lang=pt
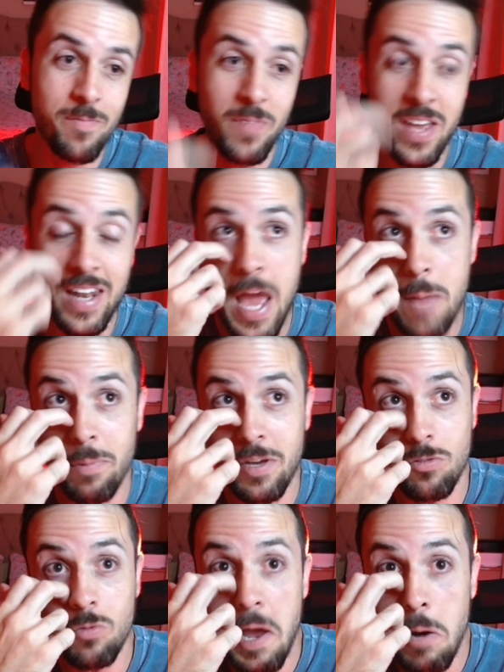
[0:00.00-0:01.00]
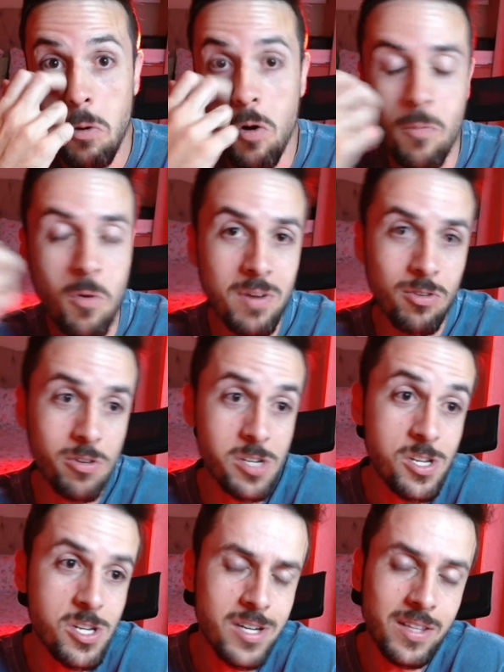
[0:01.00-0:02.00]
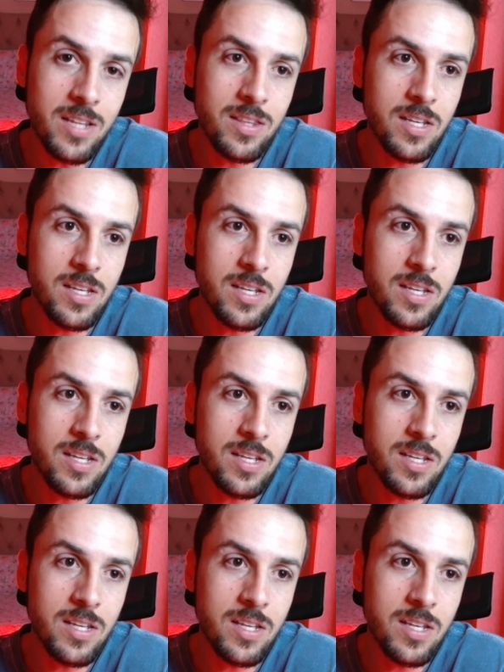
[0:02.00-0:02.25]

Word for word: né, na época isso não era comum, mas hoje em dia já tem